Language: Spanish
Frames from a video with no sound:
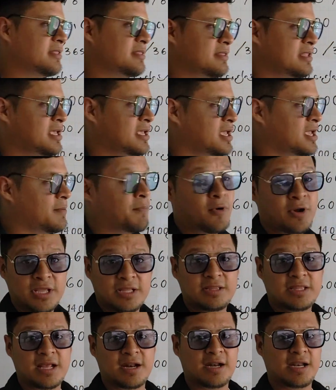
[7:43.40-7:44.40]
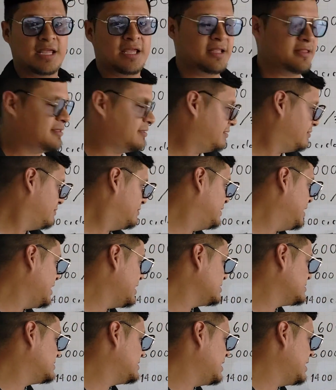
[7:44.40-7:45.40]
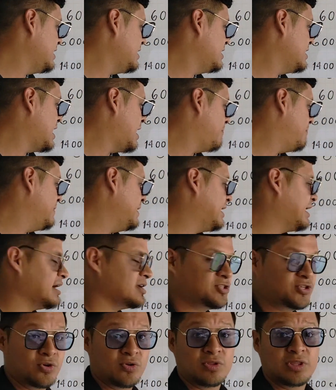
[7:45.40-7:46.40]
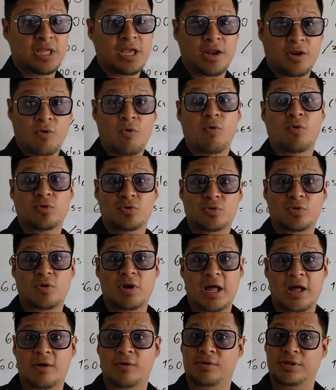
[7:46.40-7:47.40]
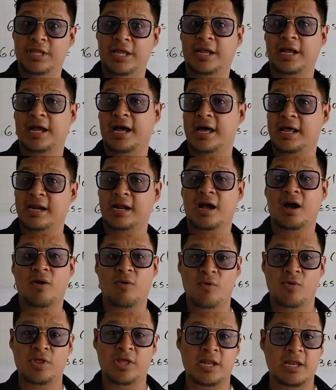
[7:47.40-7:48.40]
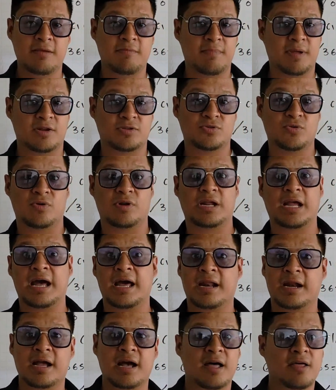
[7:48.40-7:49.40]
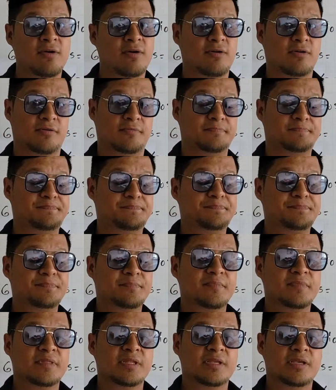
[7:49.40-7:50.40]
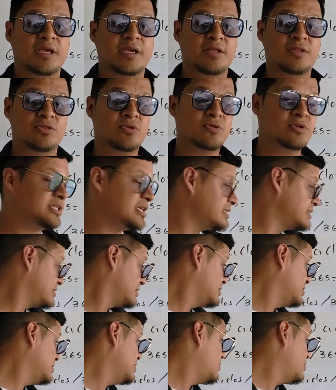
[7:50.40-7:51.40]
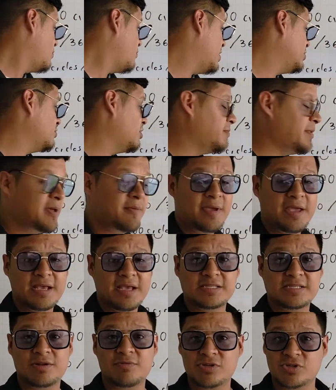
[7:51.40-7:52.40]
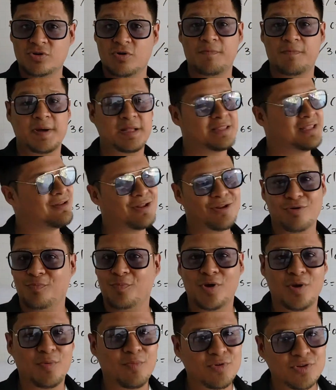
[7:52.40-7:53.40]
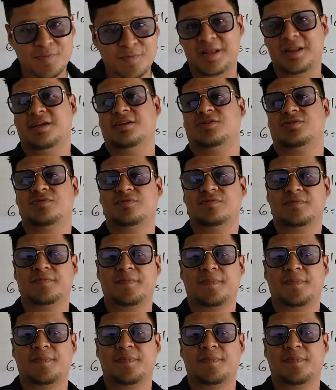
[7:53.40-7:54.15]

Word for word: eh, por internet desde la aplicación del controlador de carga o del inversor cargador. Entonces, cuando el BMS no es compatible, no podemos ver eso.